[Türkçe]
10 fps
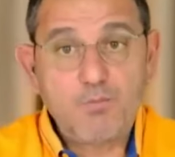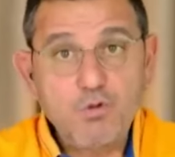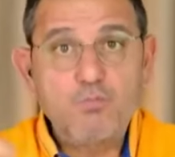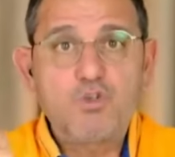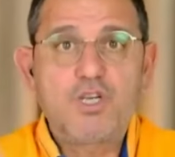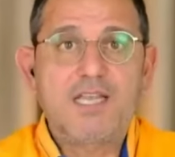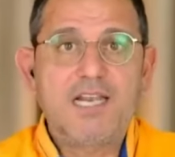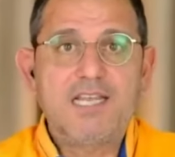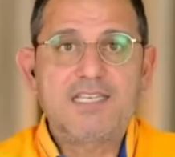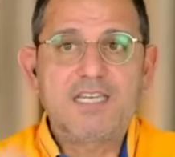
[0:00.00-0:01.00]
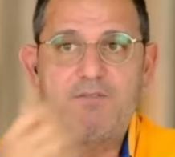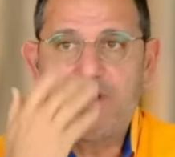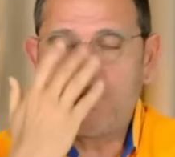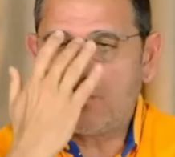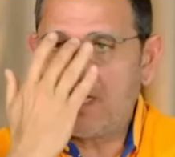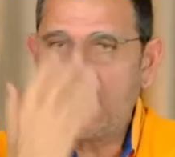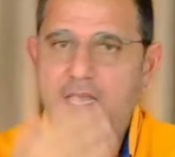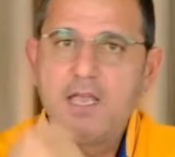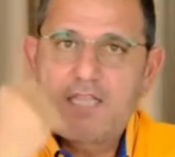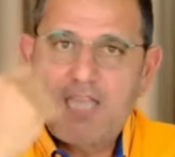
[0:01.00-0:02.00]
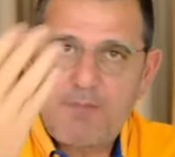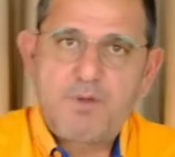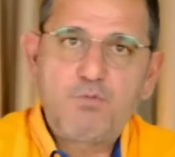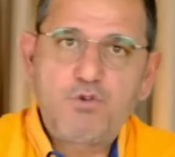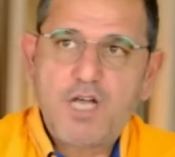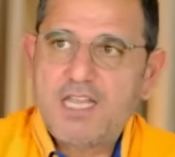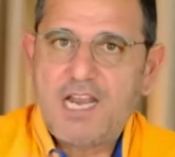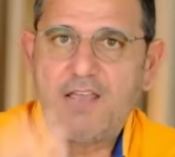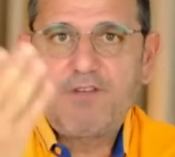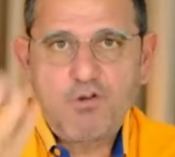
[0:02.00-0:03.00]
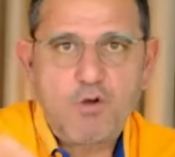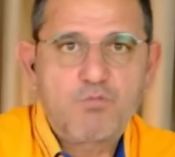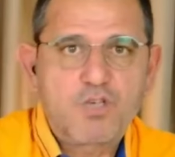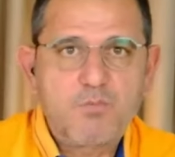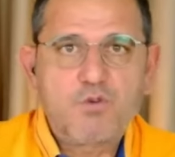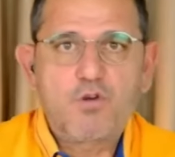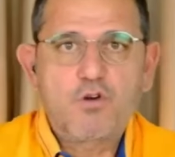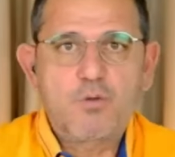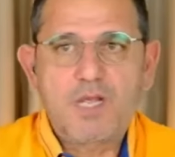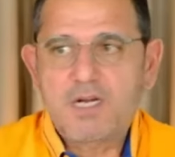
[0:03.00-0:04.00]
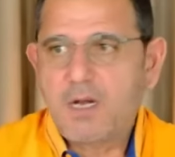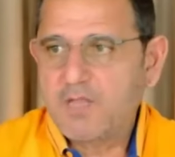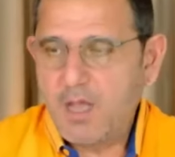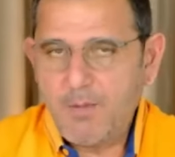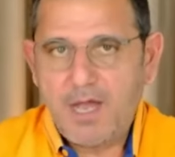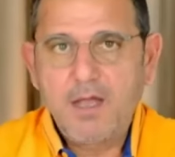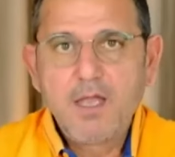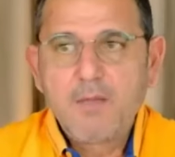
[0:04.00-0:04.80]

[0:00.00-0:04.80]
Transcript: Bunun mücadelesini veriyoruz. Yani tek bir mücadele veriyormuş gibi görünüyorum ekranda ama